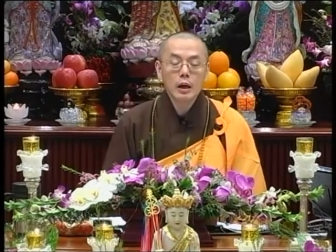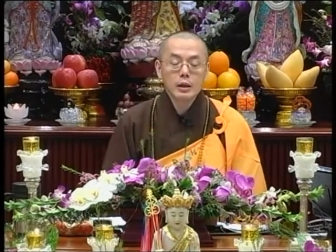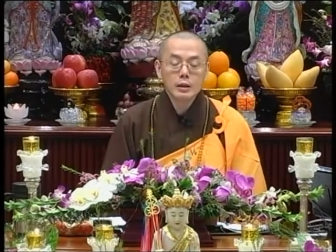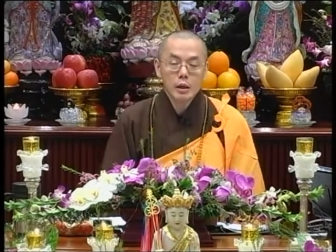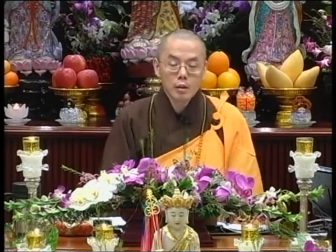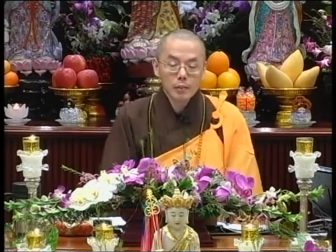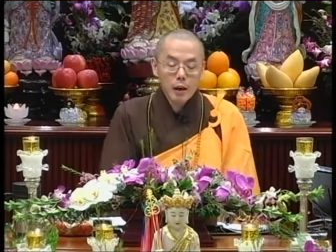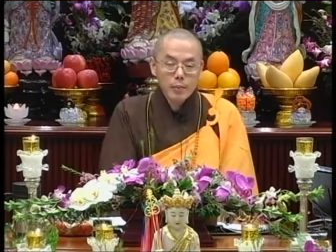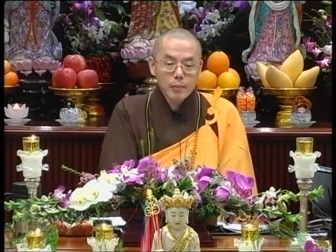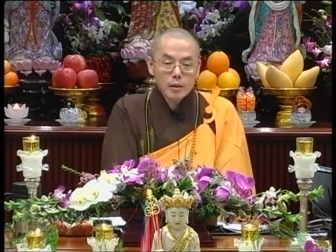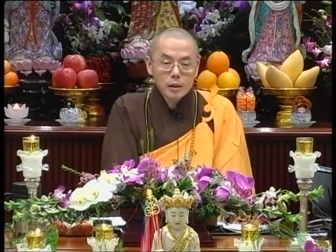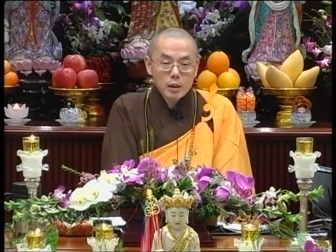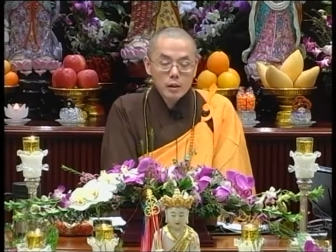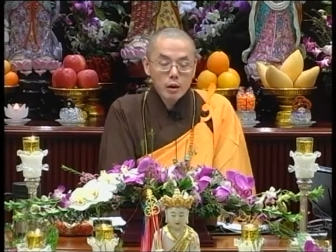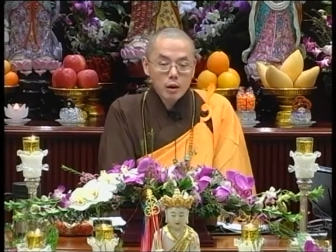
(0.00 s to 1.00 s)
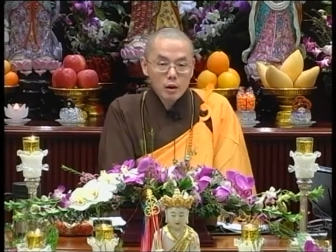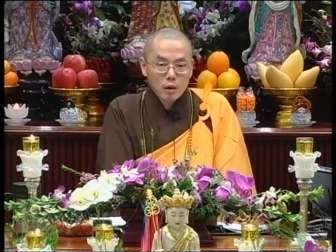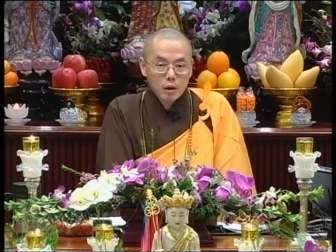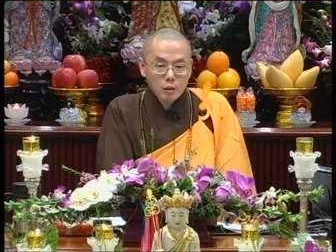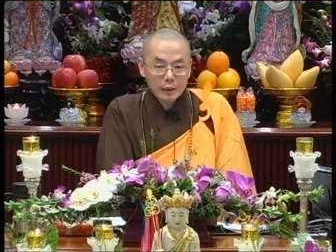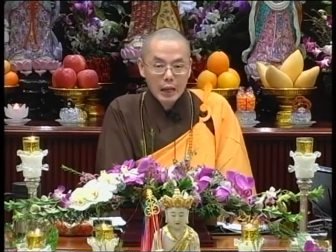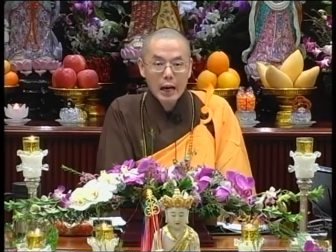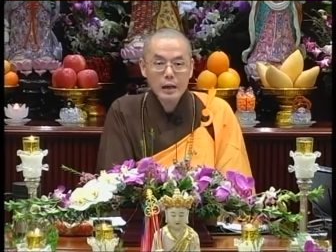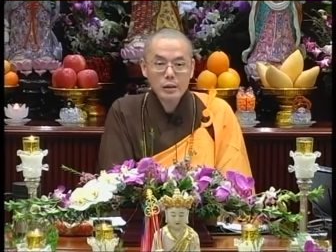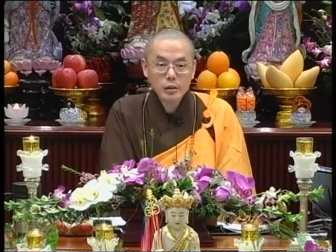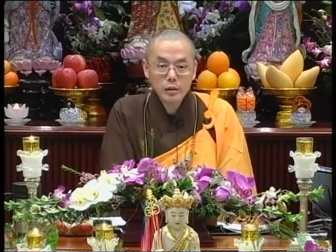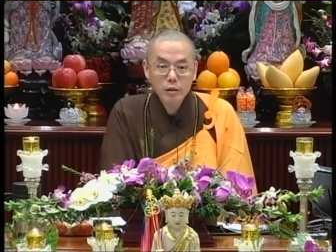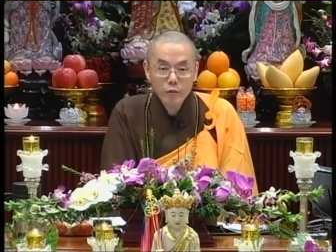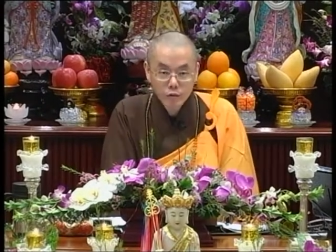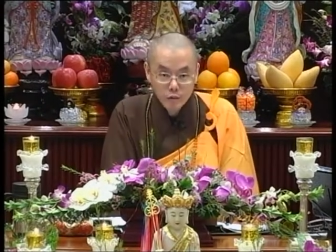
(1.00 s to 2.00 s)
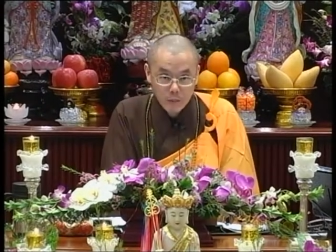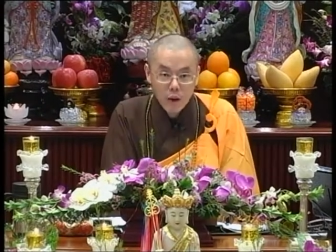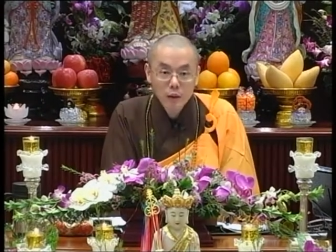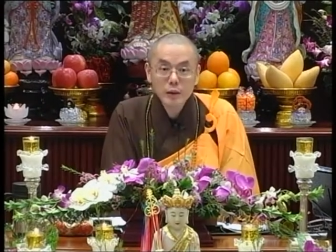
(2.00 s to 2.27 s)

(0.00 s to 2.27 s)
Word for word: 小儿麻痹症呢，然后他还是很有福报，